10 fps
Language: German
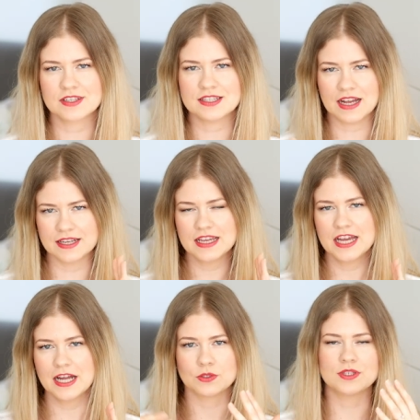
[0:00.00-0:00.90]
weil sie halt
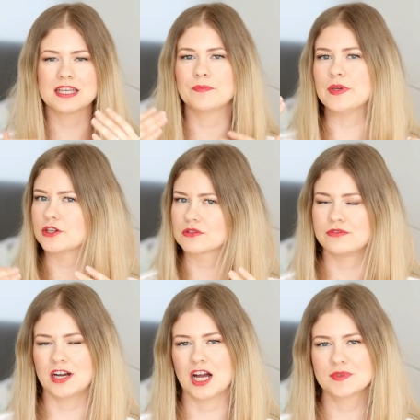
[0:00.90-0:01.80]
zu dieser beigen
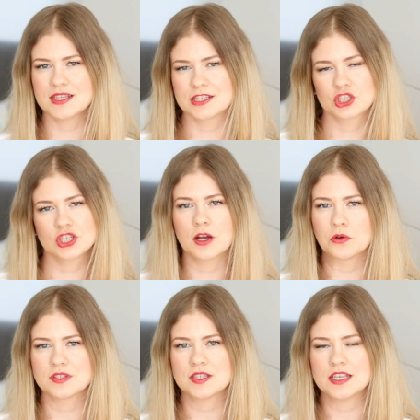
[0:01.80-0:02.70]
Farbe sehr, sehr schick
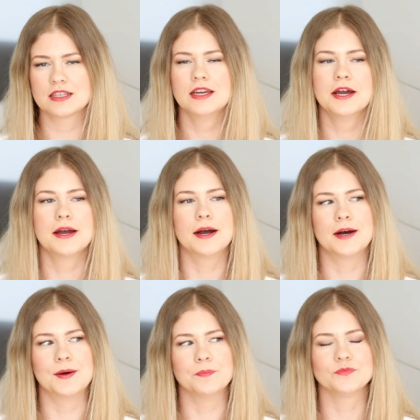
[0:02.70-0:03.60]
aussehen.
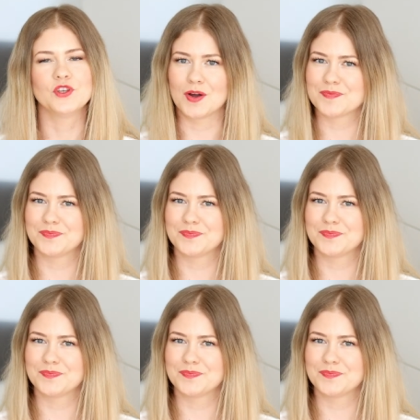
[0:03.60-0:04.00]
Ähm, ja,